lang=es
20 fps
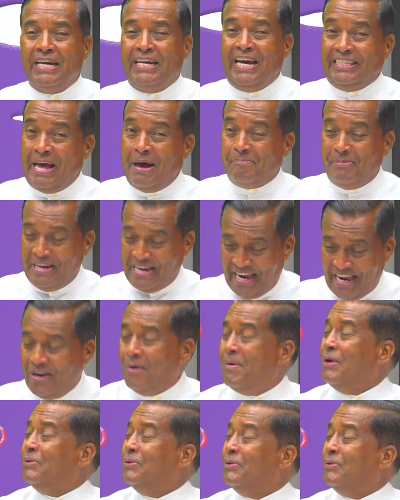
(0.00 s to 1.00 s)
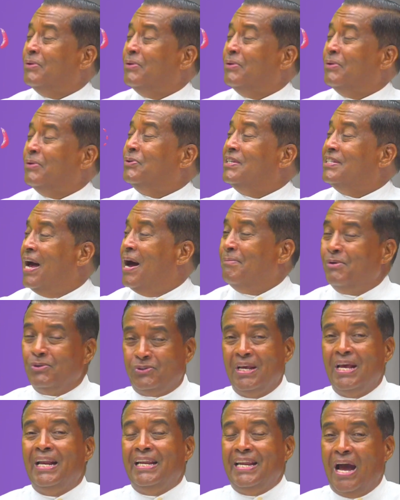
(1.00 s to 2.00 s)
que también lo
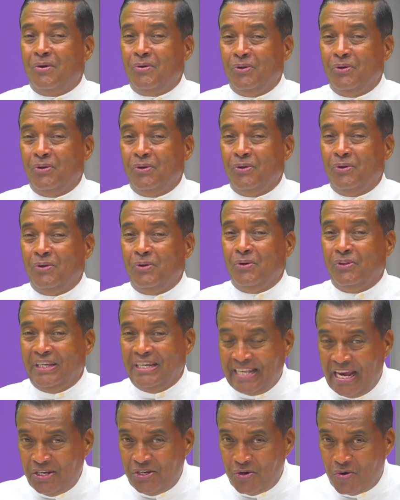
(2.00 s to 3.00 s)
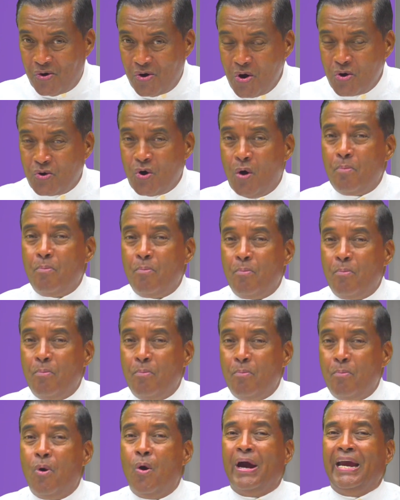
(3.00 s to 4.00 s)
bautizamos, la condesa y yo,
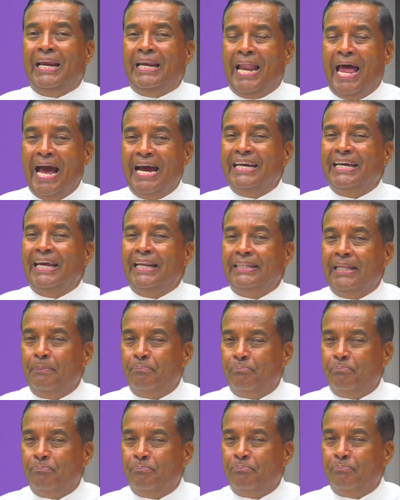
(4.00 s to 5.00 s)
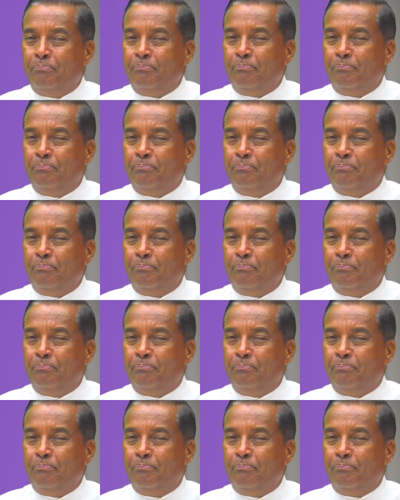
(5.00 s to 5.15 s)
como el ángel del